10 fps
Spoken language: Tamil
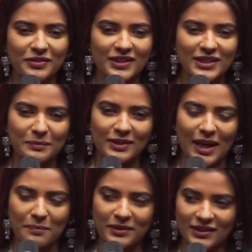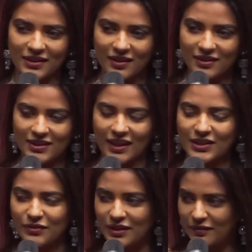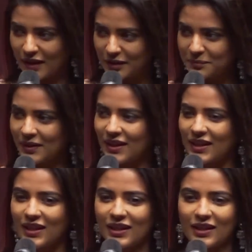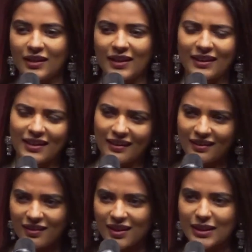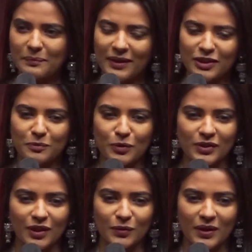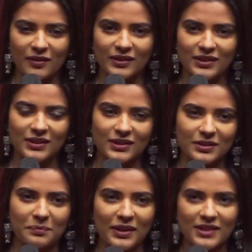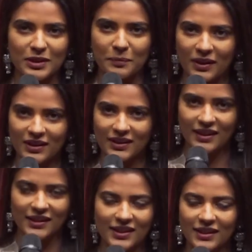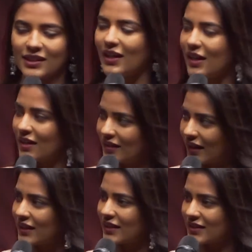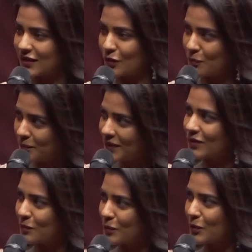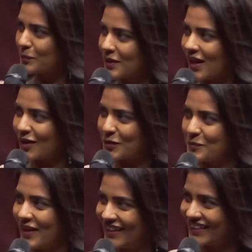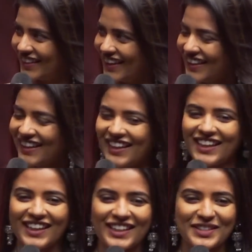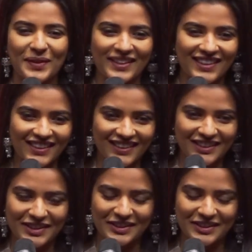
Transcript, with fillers: ஃபர்ஸ்ட் டைம் இட் ஹேப்பன் இன் செக்கச்சிவந்த வானம் எனக்கு என்ன கதாபாத்திரம் கொடுத்தாலும் நான் வந்து மணி படத்தில் ரெடியாக நடிக்கிறதுக்கு ரொம்ப ரொம்ப ரொம்ப ஆர்வமாக இருந்தேன் ஸோ ஐ திங்க்